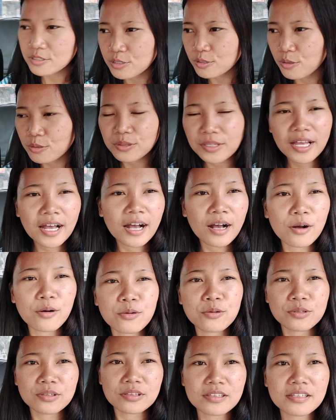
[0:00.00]
so
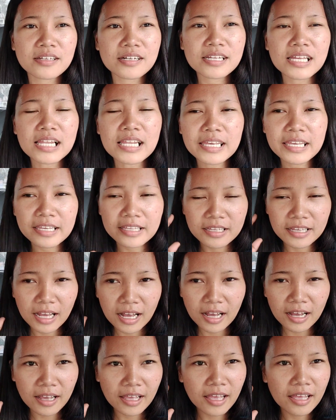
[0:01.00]
now they really
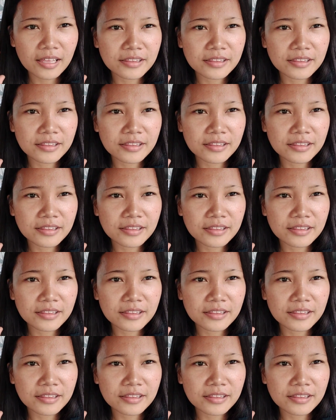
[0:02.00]
uh,